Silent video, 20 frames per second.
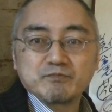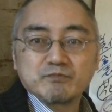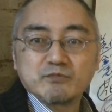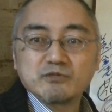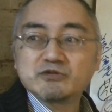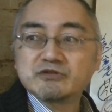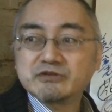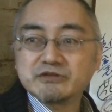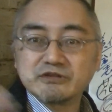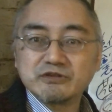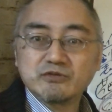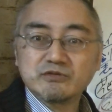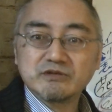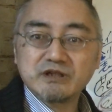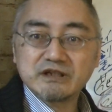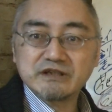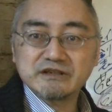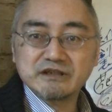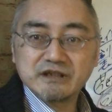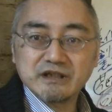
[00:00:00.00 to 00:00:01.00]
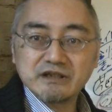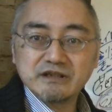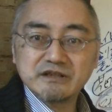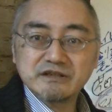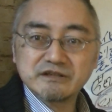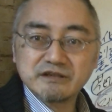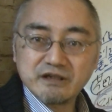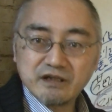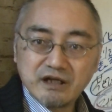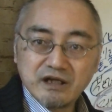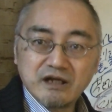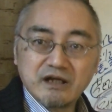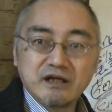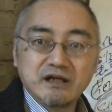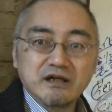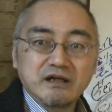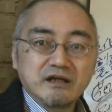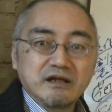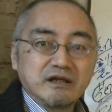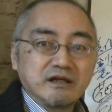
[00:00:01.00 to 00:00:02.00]
もちろん日本だけじゃないですが
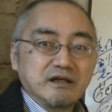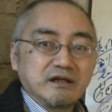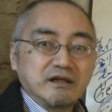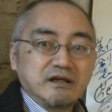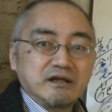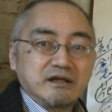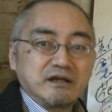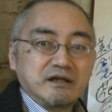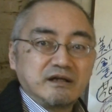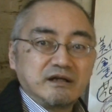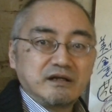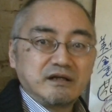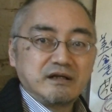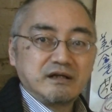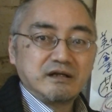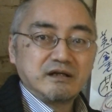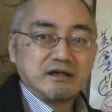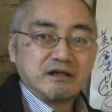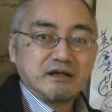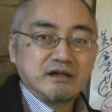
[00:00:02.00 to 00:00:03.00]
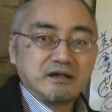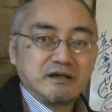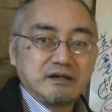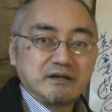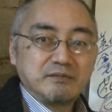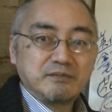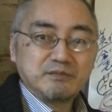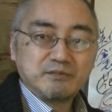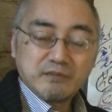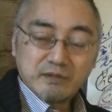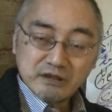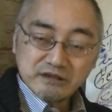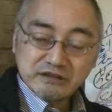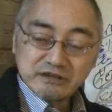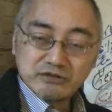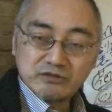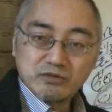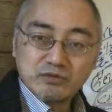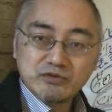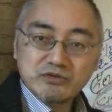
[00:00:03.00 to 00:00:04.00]
あまし
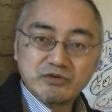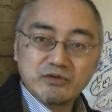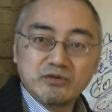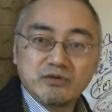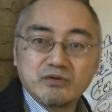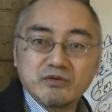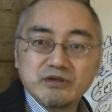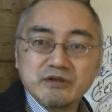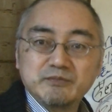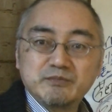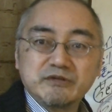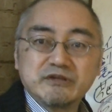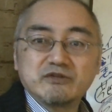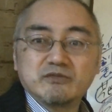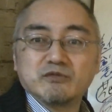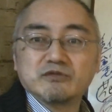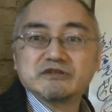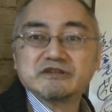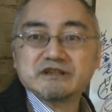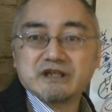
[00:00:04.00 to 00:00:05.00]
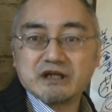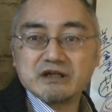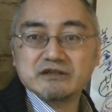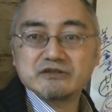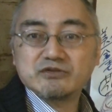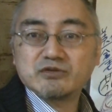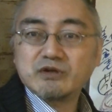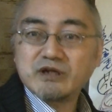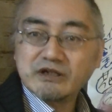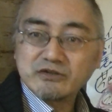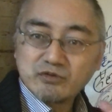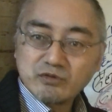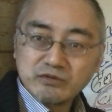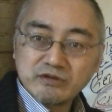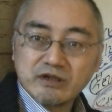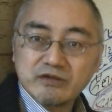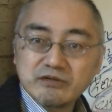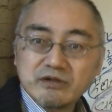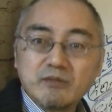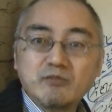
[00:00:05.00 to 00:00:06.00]
て東京オリンピックも近いそれがどう
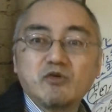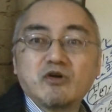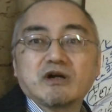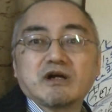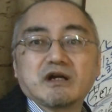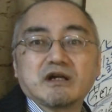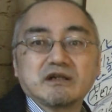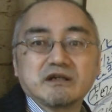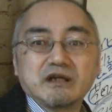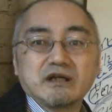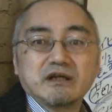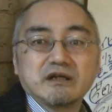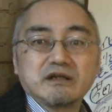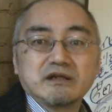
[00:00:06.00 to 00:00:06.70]
なるかもわからない